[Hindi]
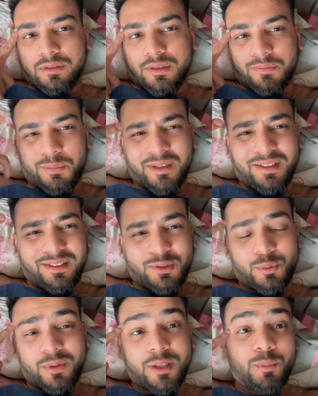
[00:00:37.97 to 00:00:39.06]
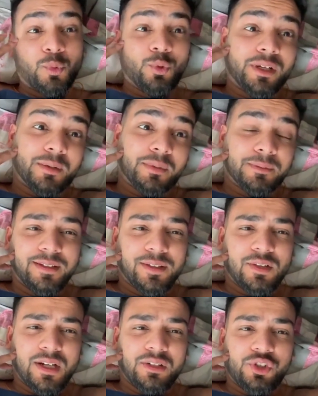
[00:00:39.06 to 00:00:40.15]
या फिर पता नहीं किसको पता तो भूल गया मैं कि
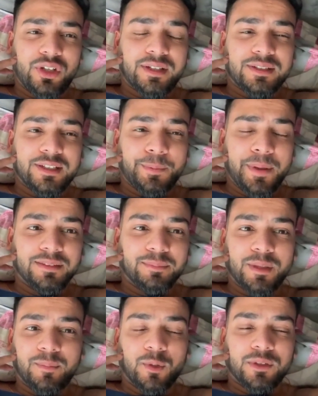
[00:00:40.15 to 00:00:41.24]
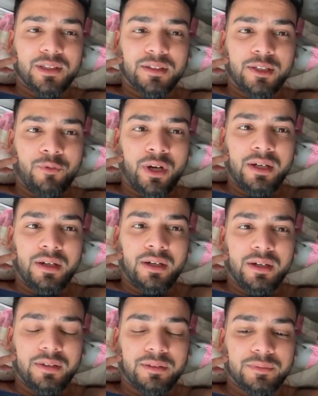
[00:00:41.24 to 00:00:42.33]
अदनान शेख इज कमिंग बिग बॉस के अंदर वाइल्ड
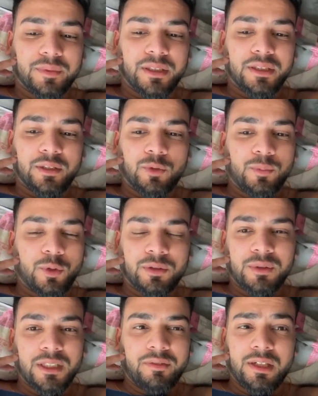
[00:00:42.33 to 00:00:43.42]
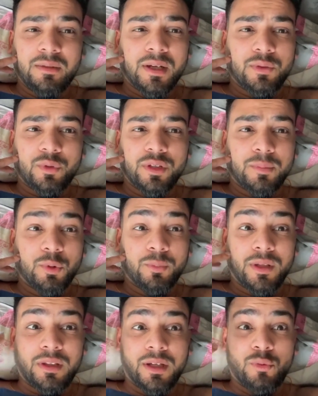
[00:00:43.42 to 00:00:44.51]
कार्ड मैंने किया तो बहुत मजे वाली बात होगी अब तो
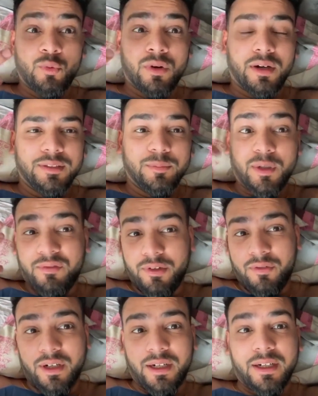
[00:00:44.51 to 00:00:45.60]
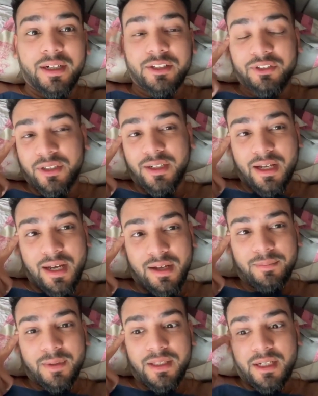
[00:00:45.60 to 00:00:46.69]
मैं देखूंगा मेरे फेवरेट कंटेस्टेंट आया
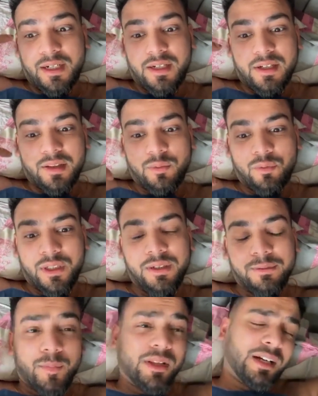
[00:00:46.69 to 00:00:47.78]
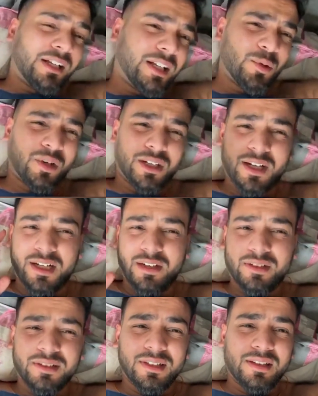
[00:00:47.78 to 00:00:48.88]
मैं देखना चाहता हूँ की मैं देखना चाहता हूँ कटारिया
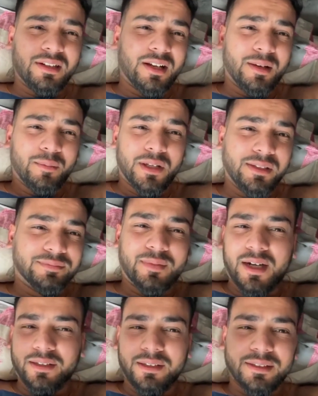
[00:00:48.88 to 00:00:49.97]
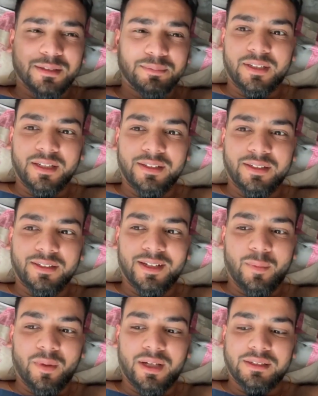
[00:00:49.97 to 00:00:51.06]
वर्सेज अदनान भाई माँ की कसम की
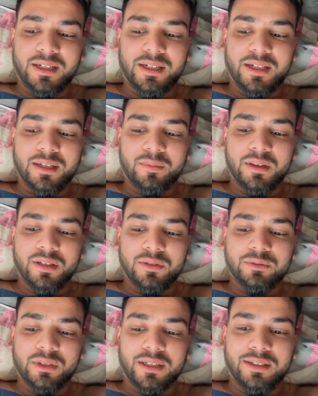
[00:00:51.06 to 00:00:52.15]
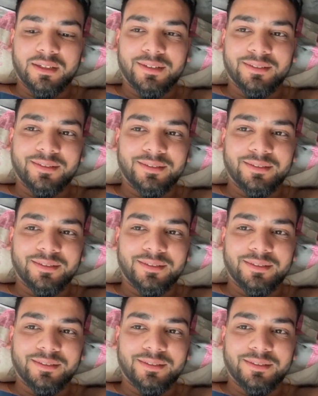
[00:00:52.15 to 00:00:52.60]
हमारे साइड का एक बंदा उस साइड का